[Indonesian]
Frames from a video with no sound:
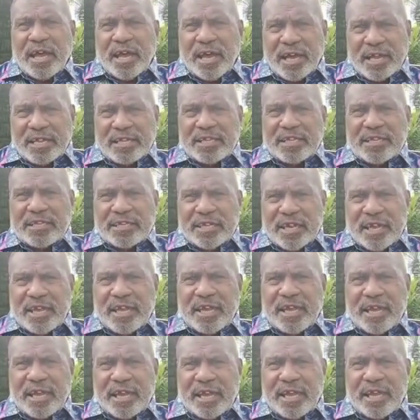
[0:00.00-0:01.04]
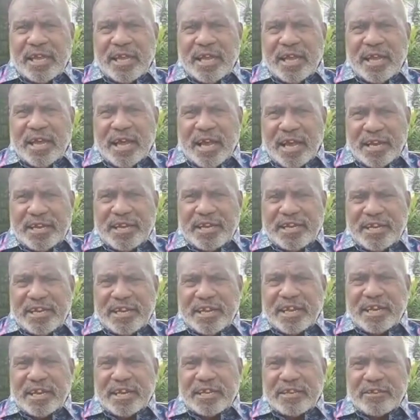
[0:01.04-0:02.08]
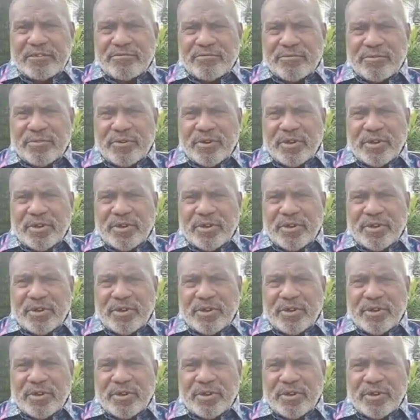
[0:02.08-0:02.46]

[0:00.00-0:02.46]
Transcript: Hati saya ada di negeri itu.